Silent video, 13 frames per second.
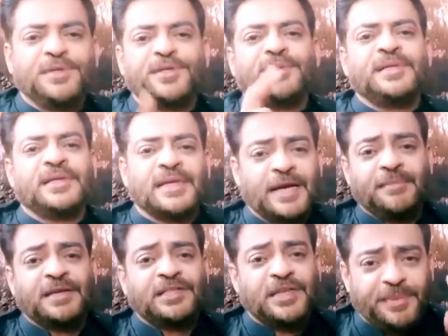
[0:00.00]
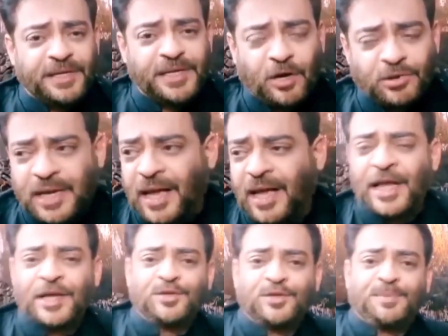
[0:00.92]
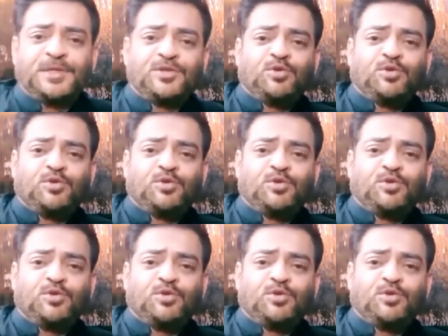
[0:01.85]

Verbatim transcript: कभी जबर नहीं किया अगर मैं जबर किया होता तो फिर